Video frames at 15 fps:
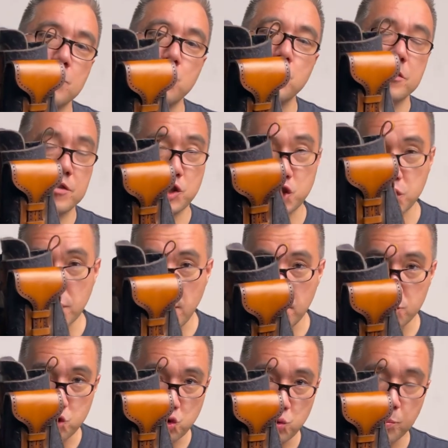Можно
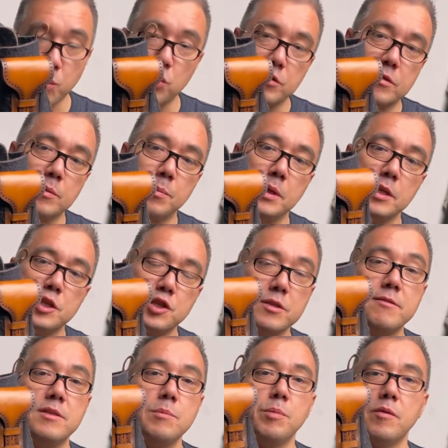зажигалочку просто положить,
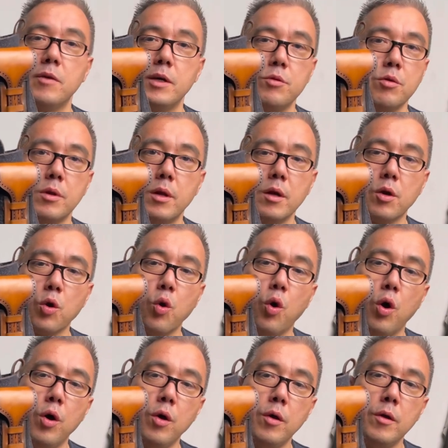зипа войдет легко.